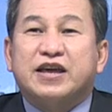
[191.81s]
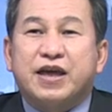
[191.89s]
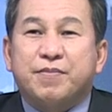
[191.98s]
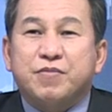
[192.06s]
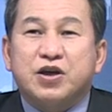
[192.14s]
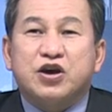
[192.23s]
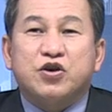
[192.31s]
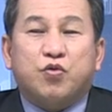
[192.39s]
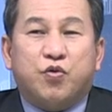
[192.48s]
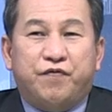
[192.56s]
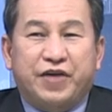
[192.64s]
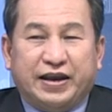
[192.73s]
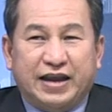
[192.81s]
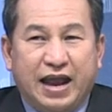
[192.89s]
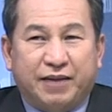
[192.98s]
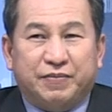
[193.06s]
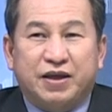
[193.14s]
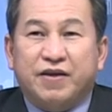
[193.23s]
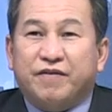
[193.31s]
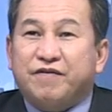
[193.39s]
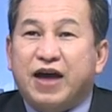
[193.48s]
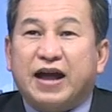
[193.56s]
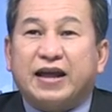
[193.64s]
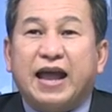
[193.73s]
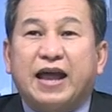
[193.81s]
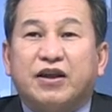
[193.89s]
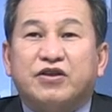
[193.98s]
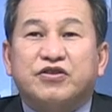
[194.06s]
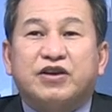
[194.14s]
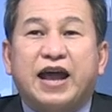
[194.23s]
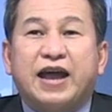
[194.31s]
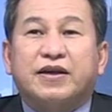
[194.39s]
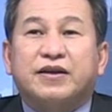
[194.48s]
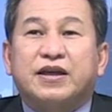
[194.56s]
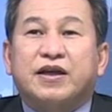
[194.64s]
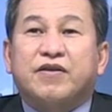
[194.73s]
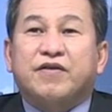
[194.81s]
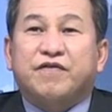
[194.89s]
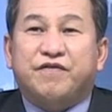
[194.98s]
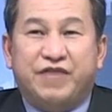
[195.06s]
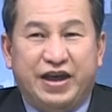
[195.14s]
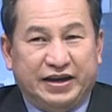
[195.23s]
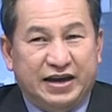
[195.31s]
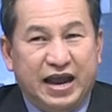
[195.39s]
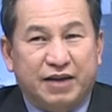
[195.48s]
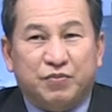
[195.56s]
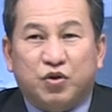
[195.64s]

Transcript: kiểm ngư của Việt Nam và các nước khác. Việt Nam